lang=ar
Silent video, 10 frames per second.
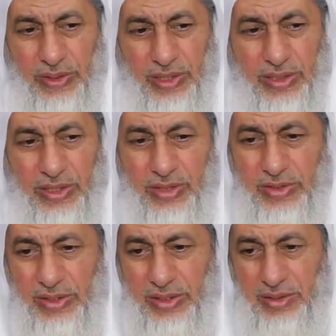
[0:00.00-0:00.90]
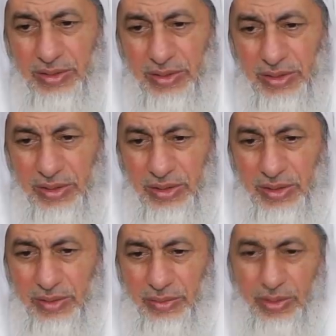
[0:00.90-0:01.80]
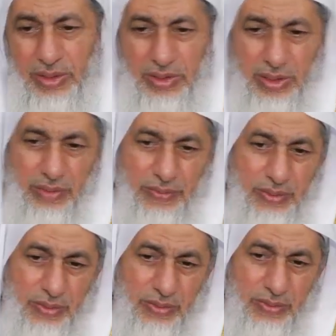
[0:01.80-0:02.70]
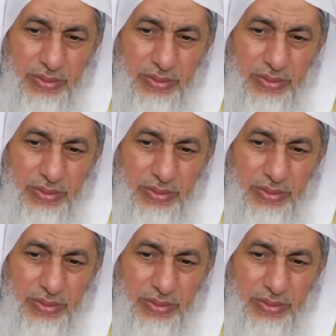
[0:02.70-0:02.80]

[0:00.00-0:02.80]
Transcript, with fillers: لا ترجع بارك الله فيك